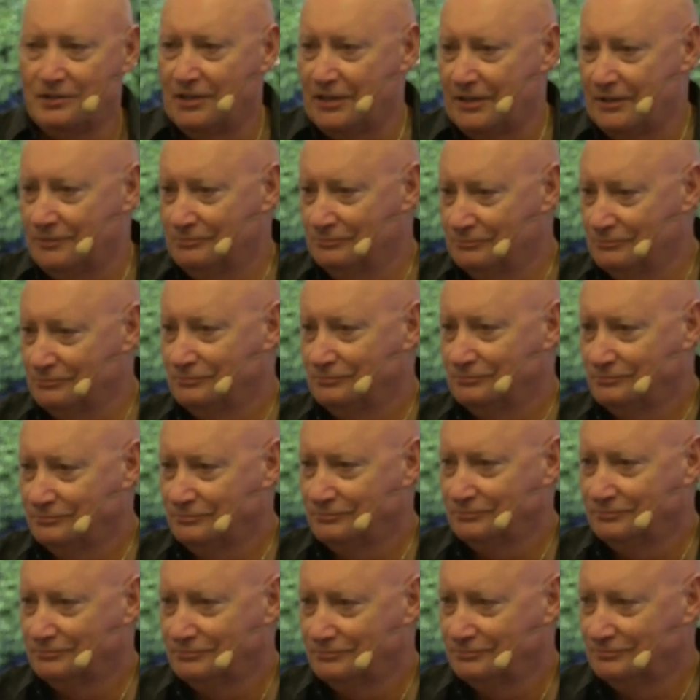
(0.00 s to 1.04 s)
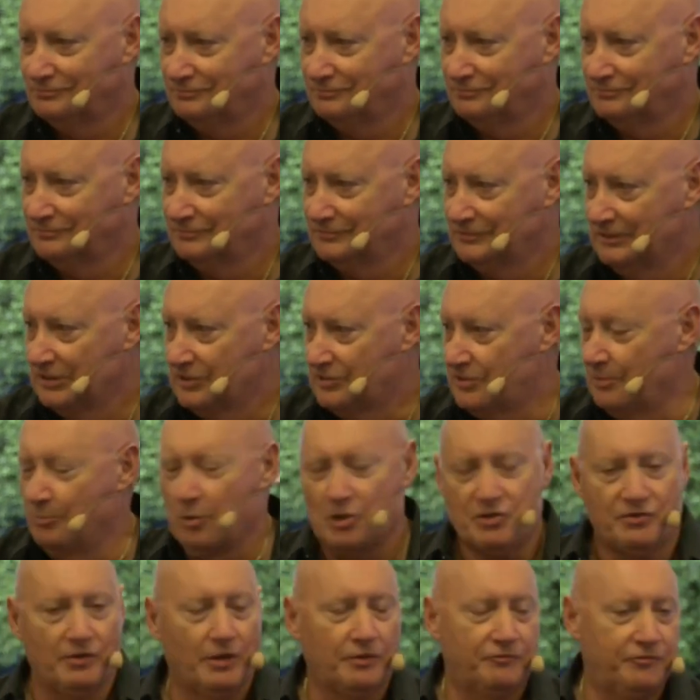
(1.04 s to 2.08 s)
d'aller Si
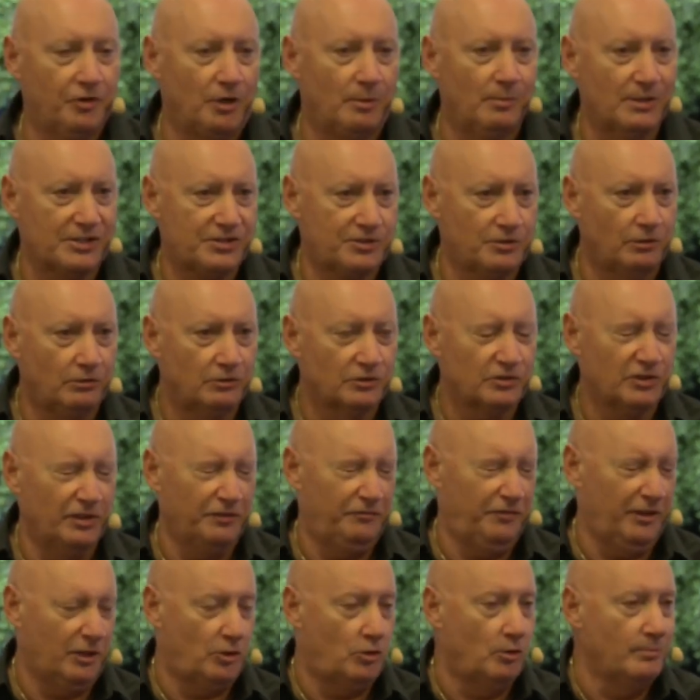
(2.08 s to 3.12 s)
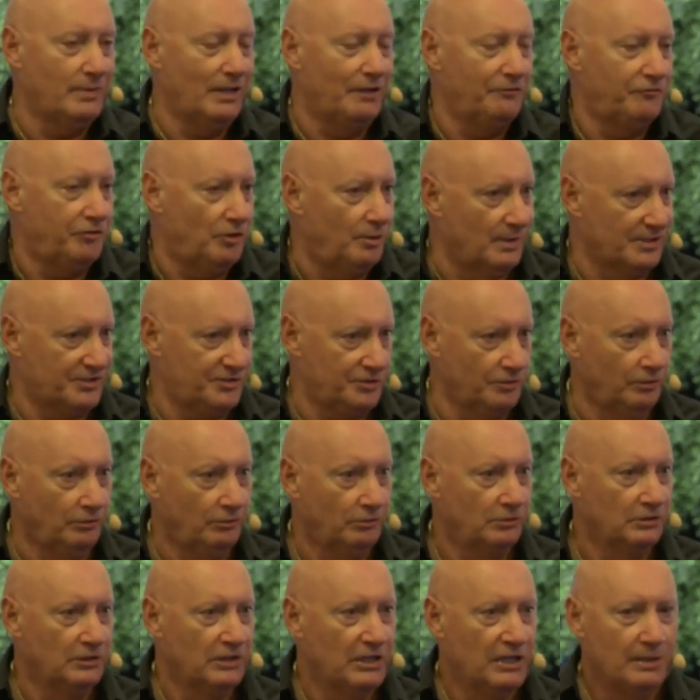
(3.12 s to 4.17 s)
moi je vais une formation, j'ai fait combien de formations
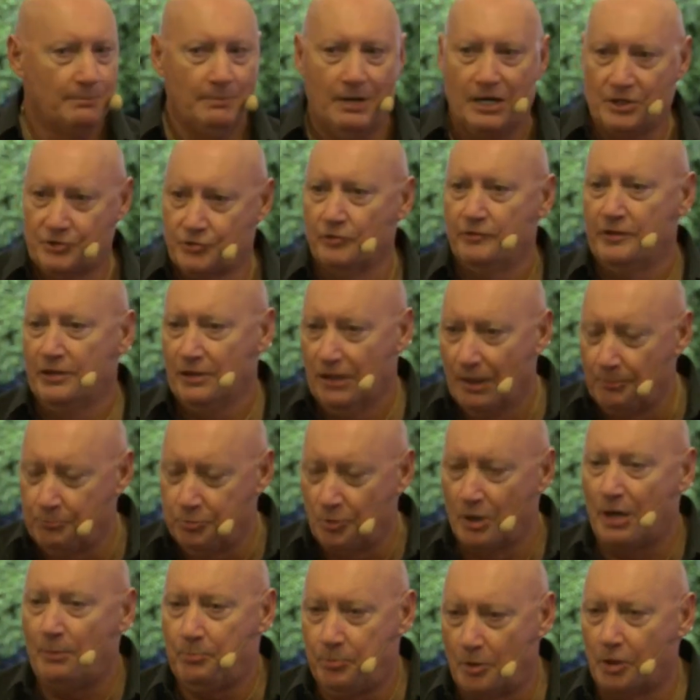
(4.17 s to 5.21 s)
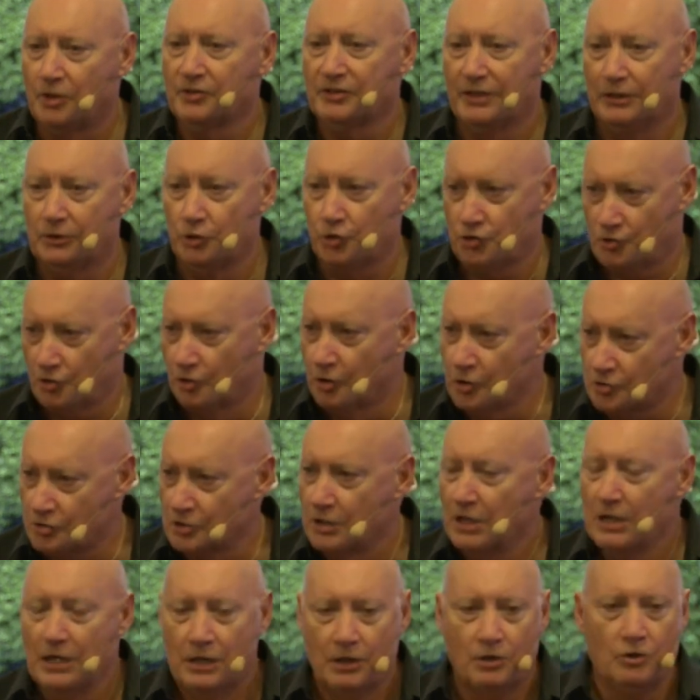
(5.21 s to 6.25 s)
ben, Je vais là pour apprendre quelque chose,
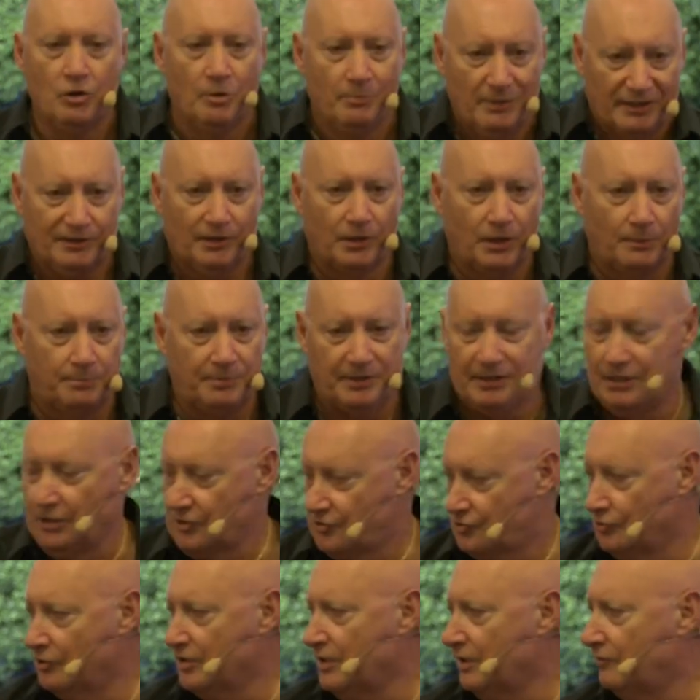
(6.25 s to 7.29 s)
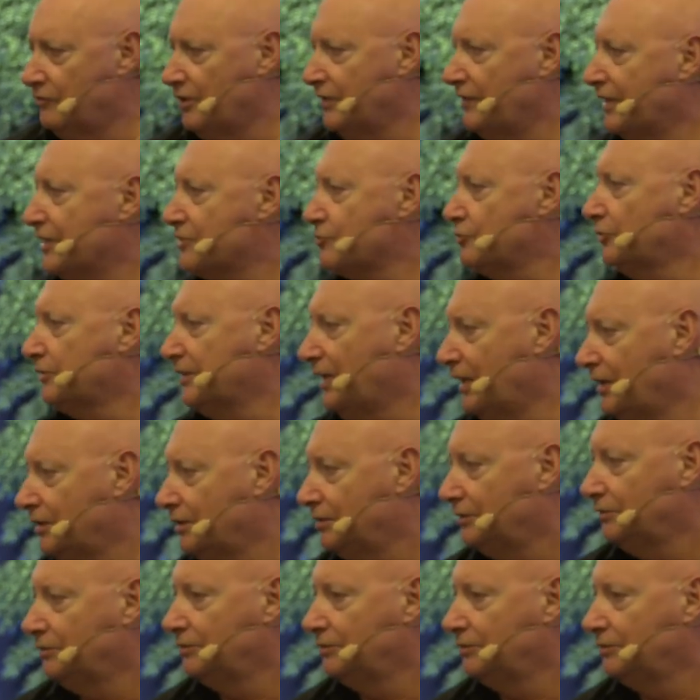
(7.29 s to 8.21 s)
le mettre en application et avoir des résultats.